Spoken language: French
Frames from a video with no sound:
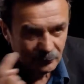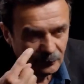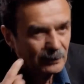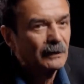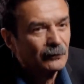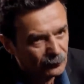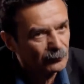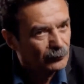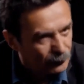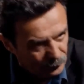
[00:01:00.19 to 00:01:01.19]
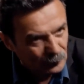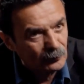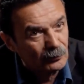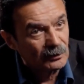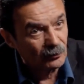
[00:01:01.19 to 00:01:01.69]
hein, sont d'un
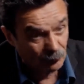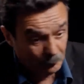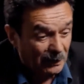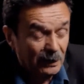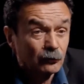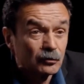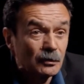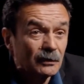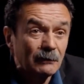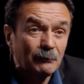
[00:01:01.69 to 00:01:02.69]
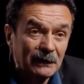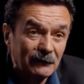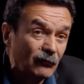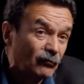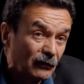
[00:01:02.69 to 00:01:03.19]
autre côté. Je parlais de gens qui
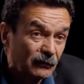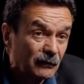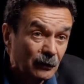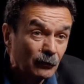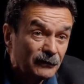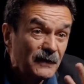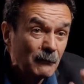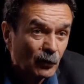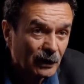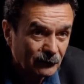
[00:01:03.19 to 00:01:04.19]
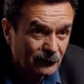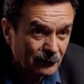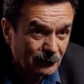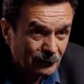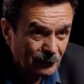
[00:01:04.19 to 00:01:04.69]
partagent des idéaux
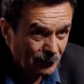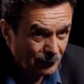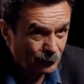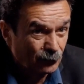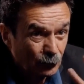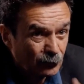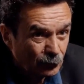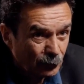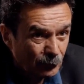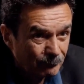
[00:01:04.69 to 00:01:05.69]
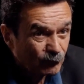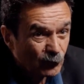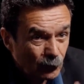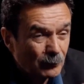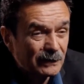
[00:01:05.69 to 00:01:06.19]
démocratiques, sociaux,
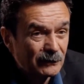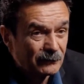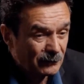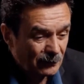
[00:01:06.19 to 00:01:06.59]
humanistes.